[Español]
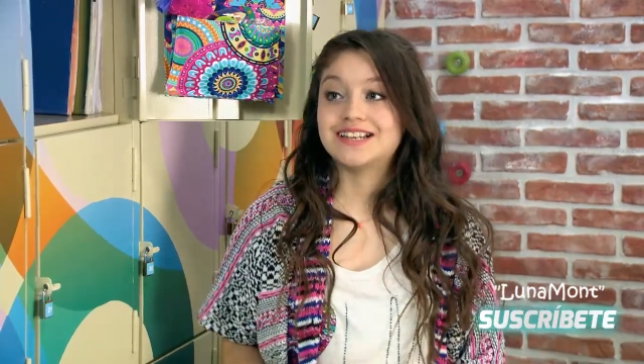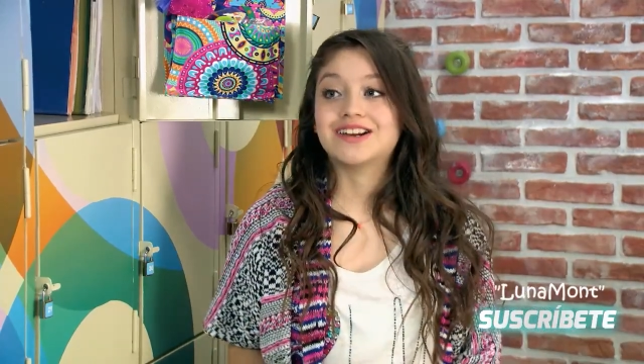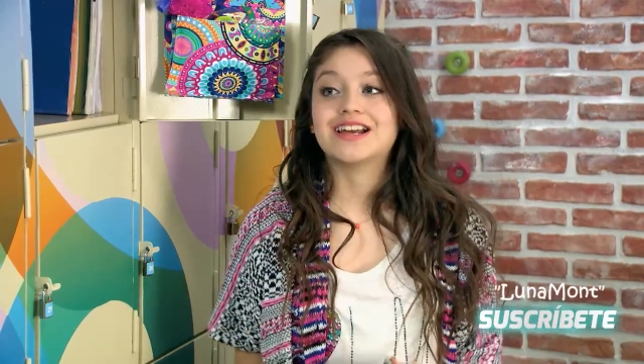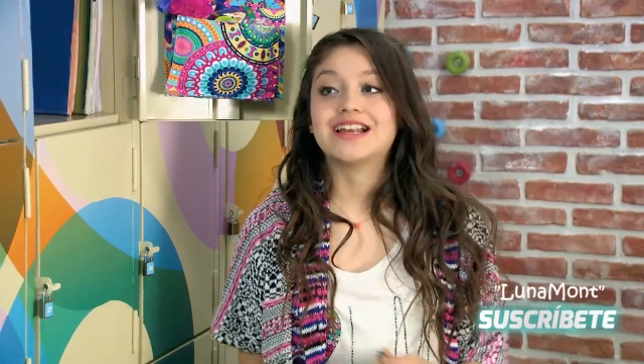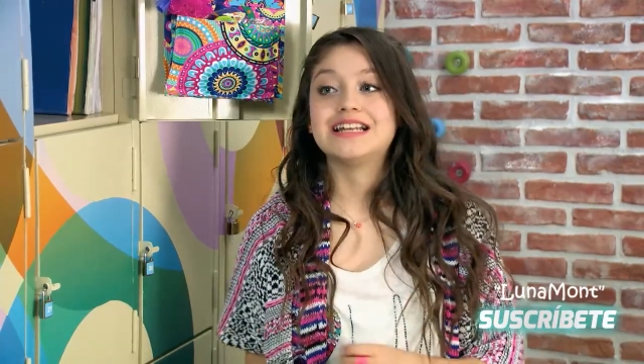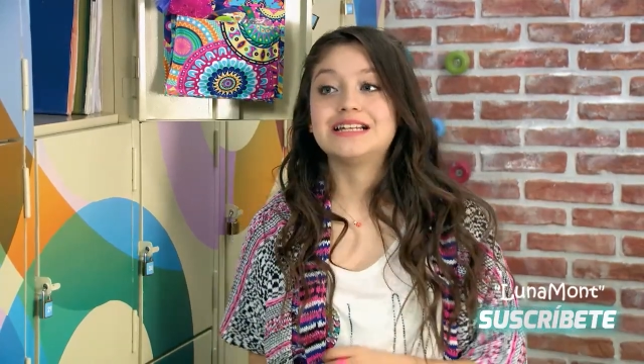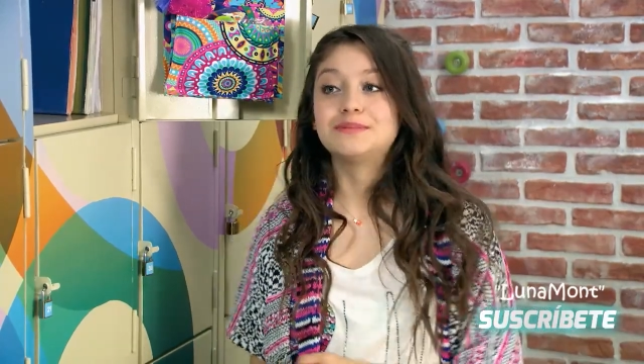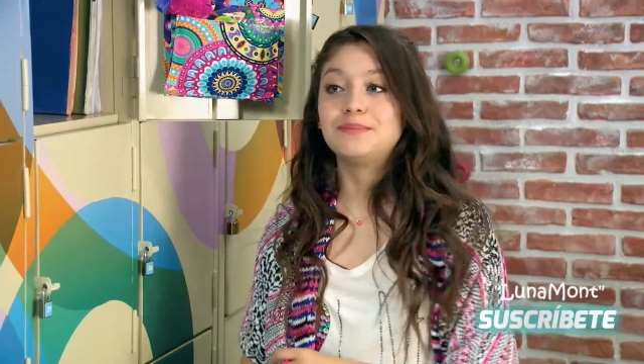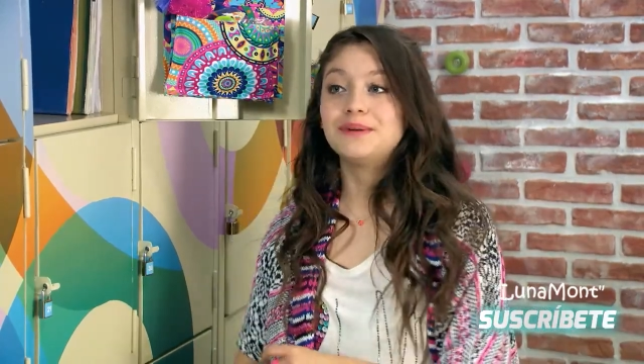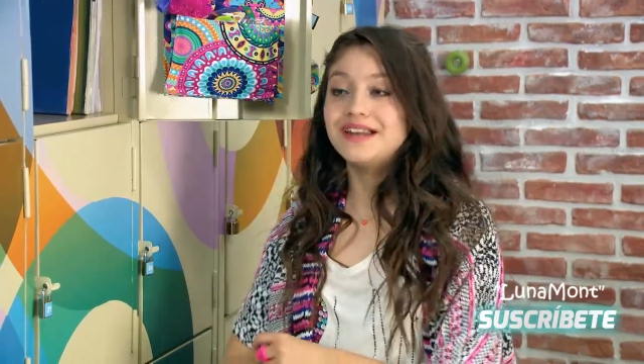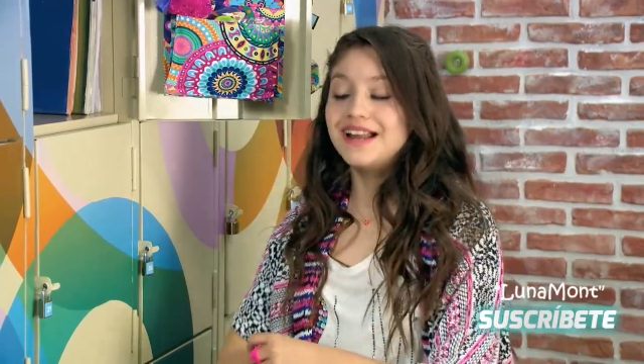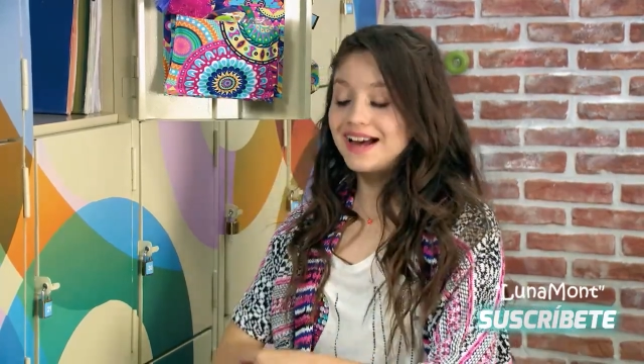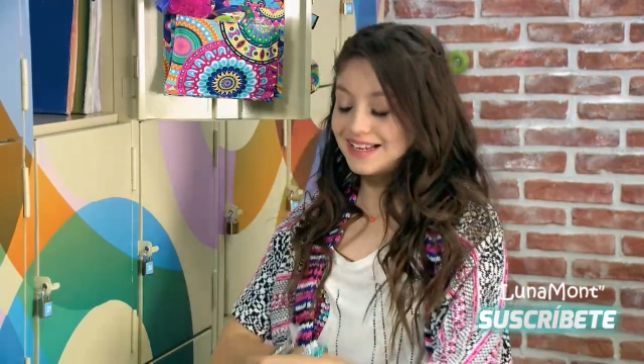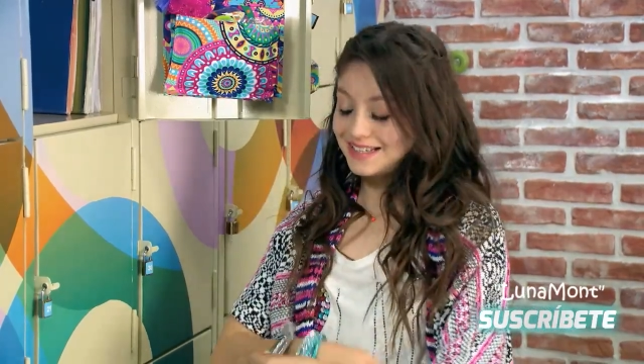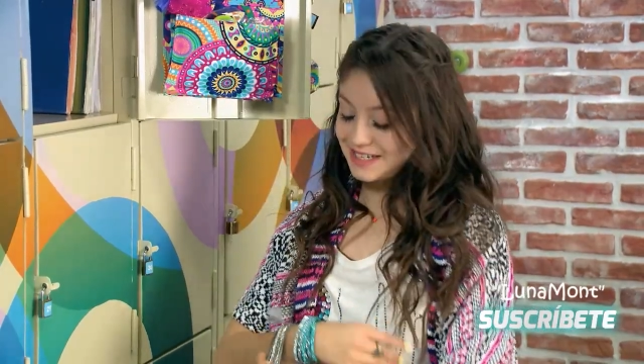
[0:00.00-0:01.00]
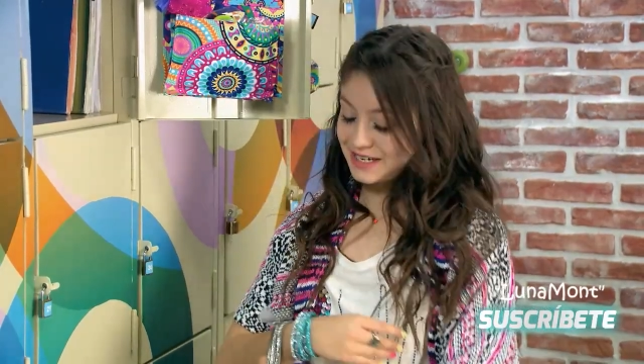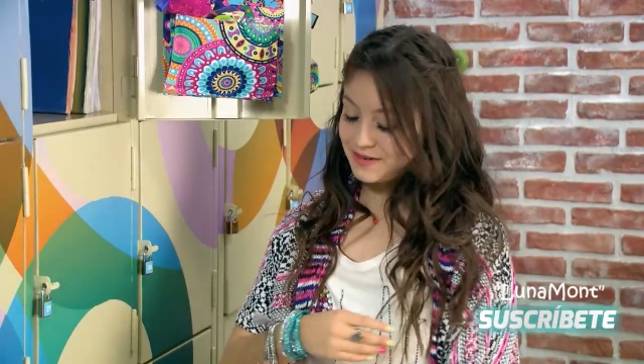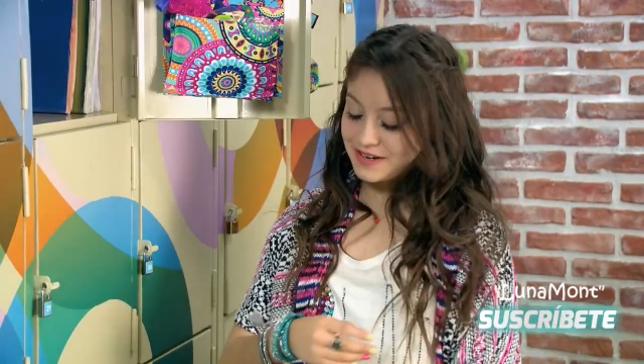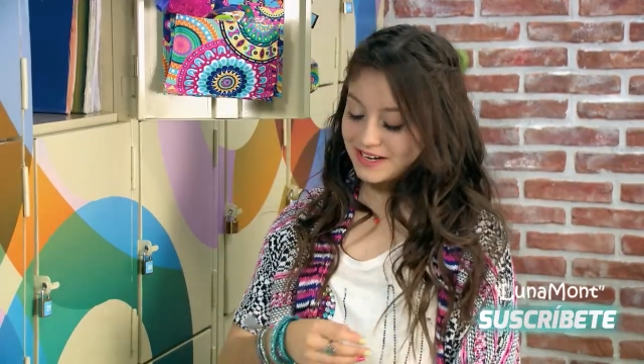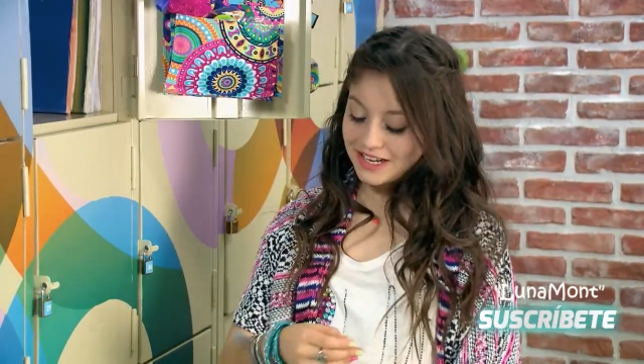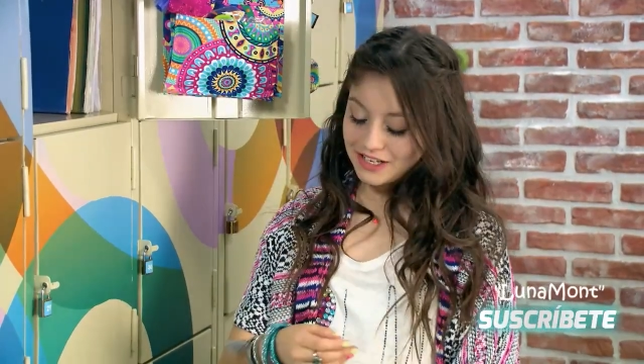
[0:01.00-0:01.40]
la que le inspira a escribir